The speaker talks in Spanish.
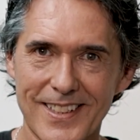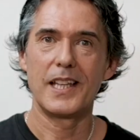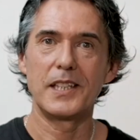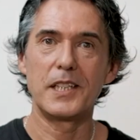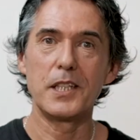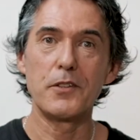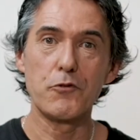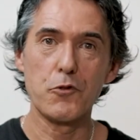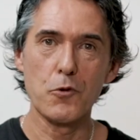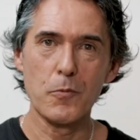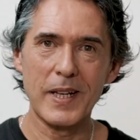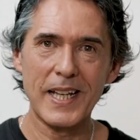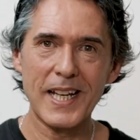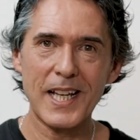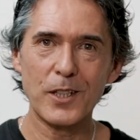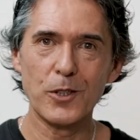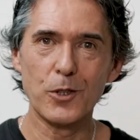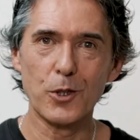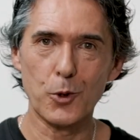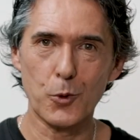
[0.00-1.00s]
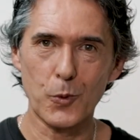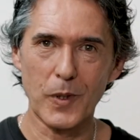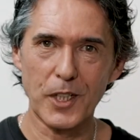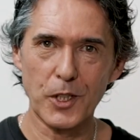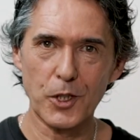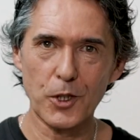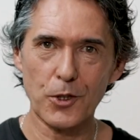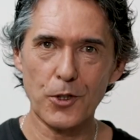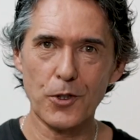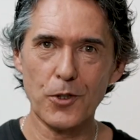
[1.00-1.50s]
difuminando tu
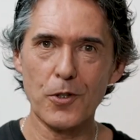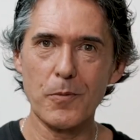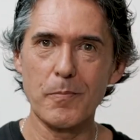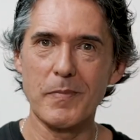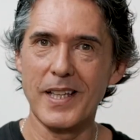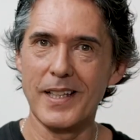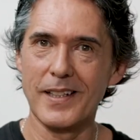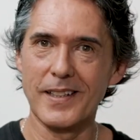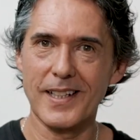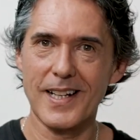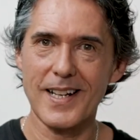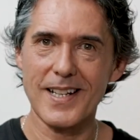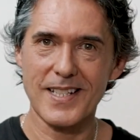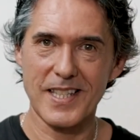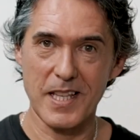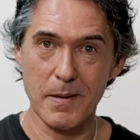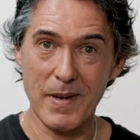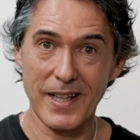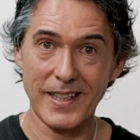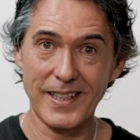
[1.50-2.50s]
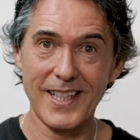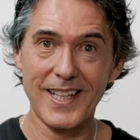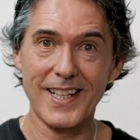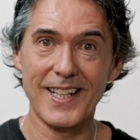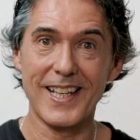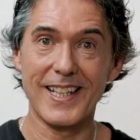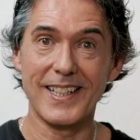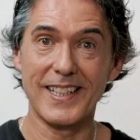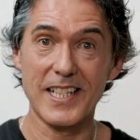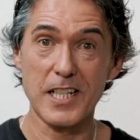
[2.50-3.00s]
entorno mientras te
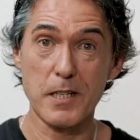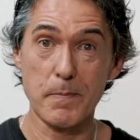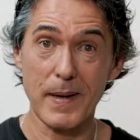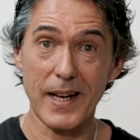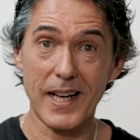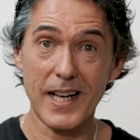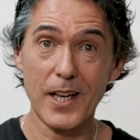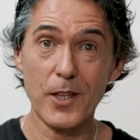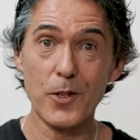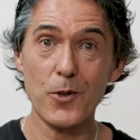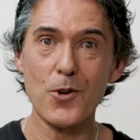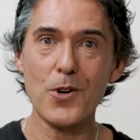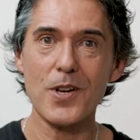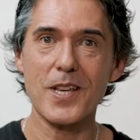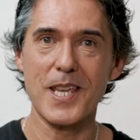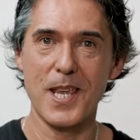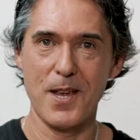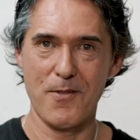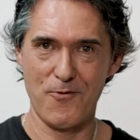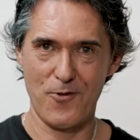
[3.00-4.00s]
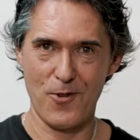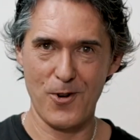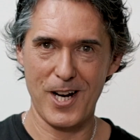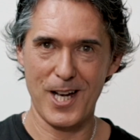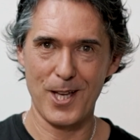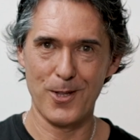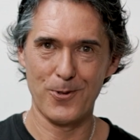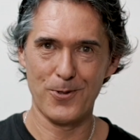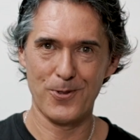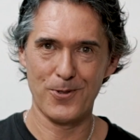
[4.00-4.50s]
mantiene despejado y
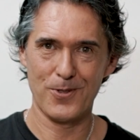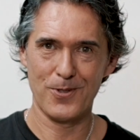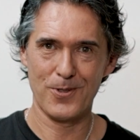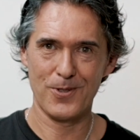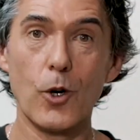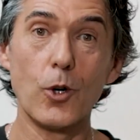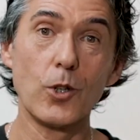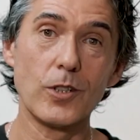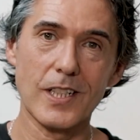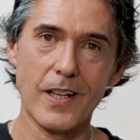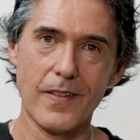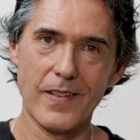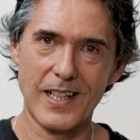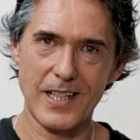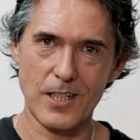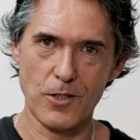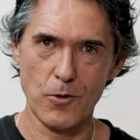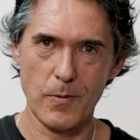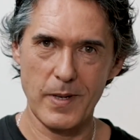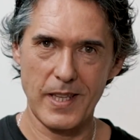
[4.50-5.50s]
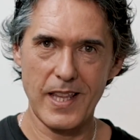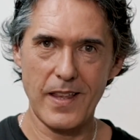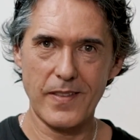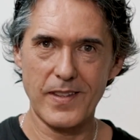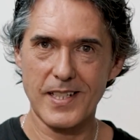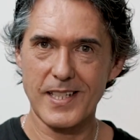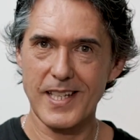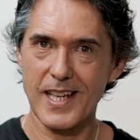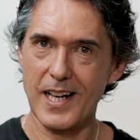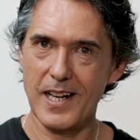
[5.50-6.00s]
enfocado. Otra de las
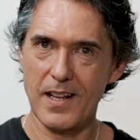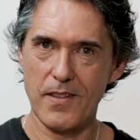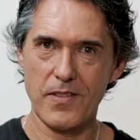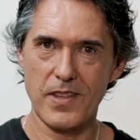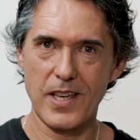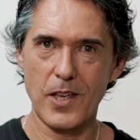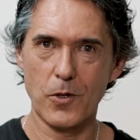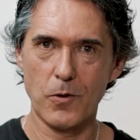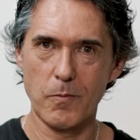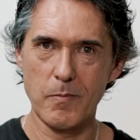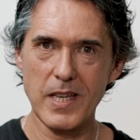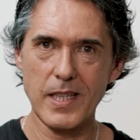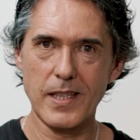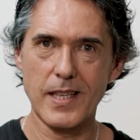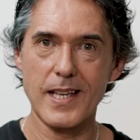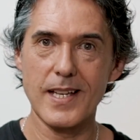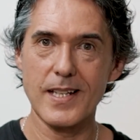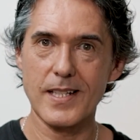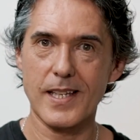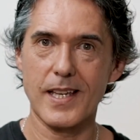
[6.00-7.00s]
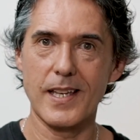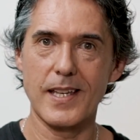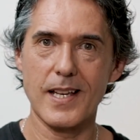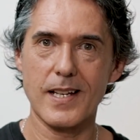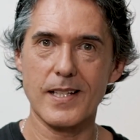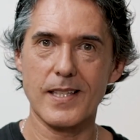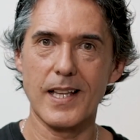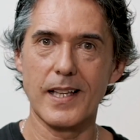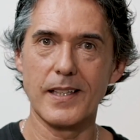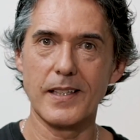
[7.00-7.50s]
novedades que ha lanzado Meet es que ya
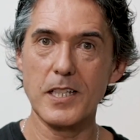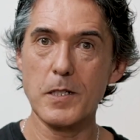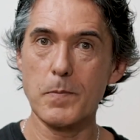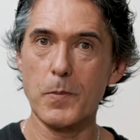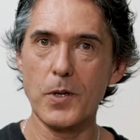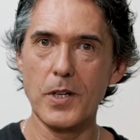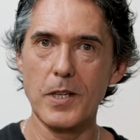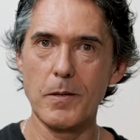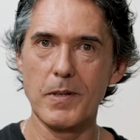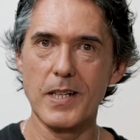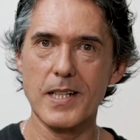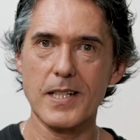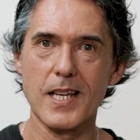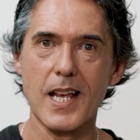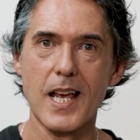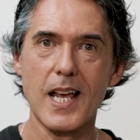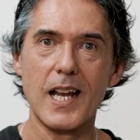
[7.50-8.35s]
están disponibles